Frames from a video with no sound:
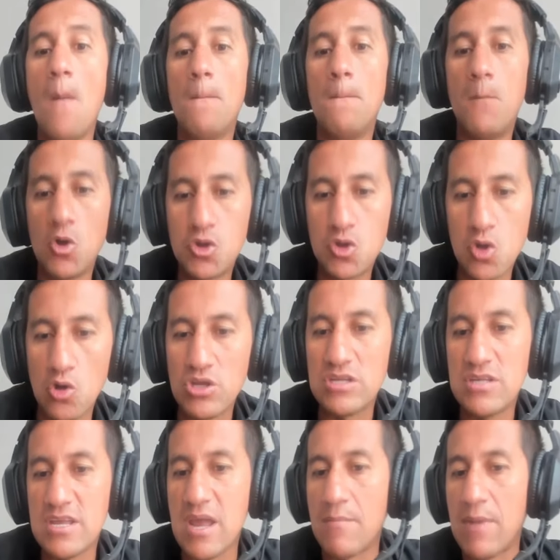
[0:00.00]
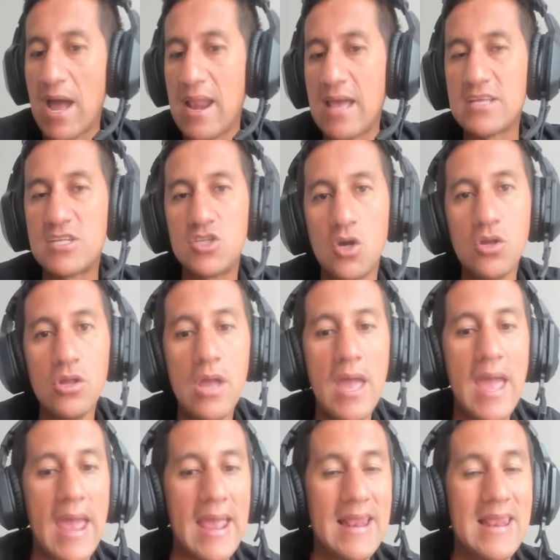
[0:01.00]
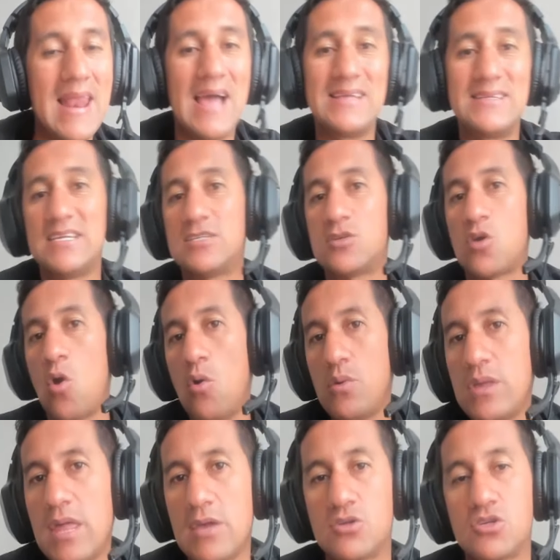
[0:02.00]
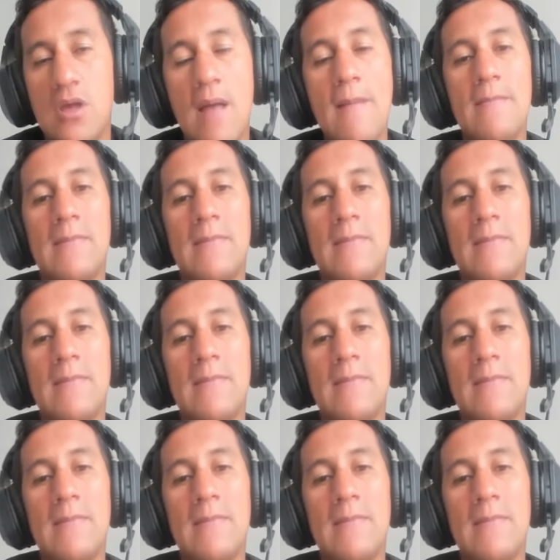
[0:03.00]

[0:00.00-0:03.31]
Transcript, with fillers: botones de llamada a la acción, enlaces o videos.